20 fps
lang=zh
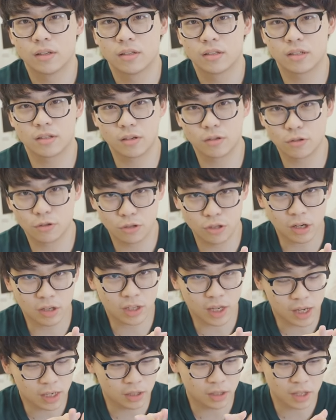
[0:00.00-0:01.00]
这时候就需要
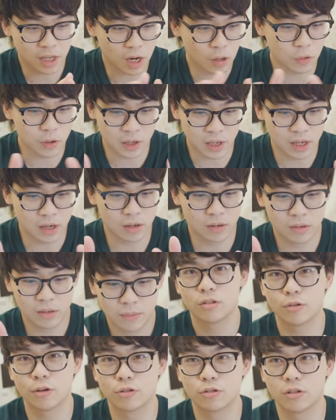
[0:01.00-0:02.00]
大量的调味料，
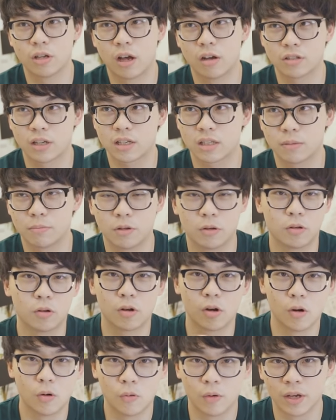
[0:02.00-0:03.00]
就会觉得好像是不同的
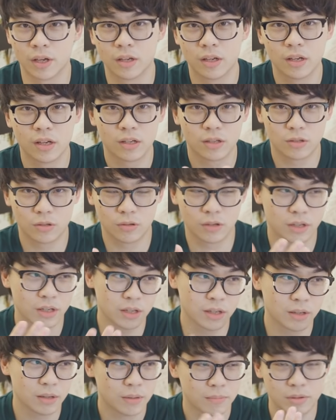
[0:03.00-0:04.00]
口味，就
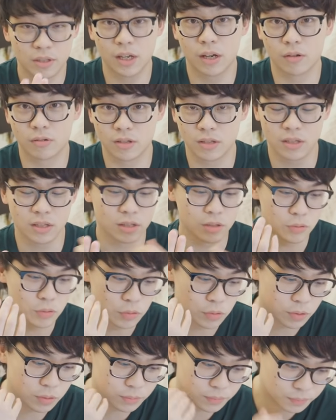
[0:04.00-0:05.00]
会比较有食
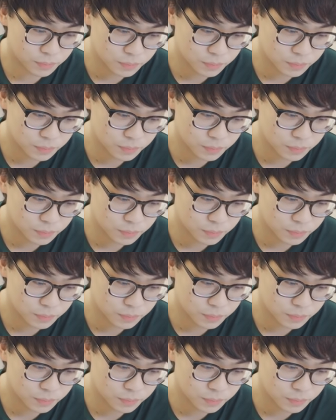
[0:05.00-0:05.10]
欲。